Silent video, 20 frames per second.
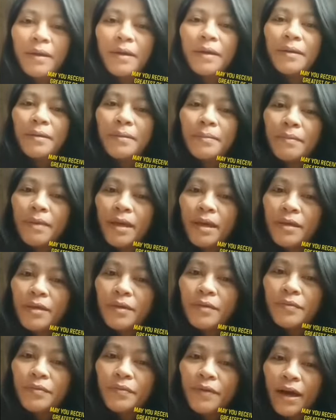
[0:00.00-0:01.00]
May you
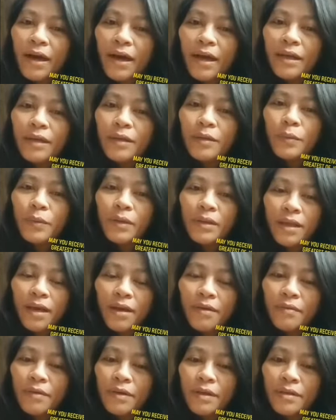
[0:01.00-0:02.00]
find whatever
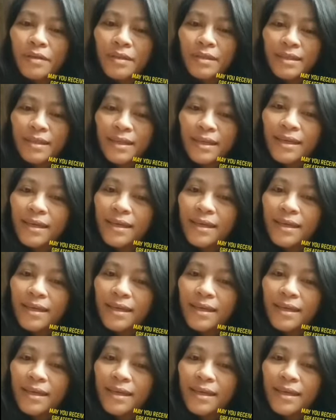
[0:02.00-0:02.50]
you seek.